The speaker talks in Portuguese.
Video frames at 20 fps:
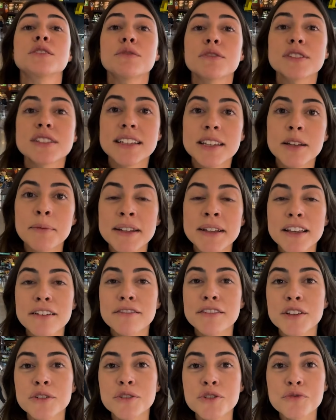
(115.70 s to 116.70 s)
Se você também está
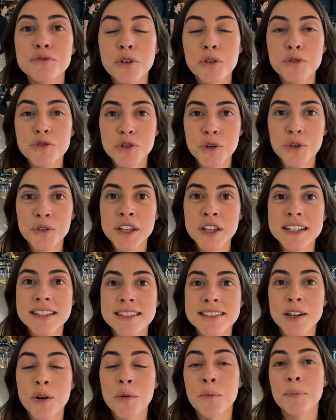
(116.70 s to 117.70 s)
vindo de voo de
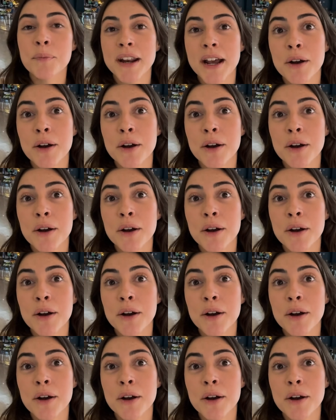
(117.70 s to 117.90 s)
conexão para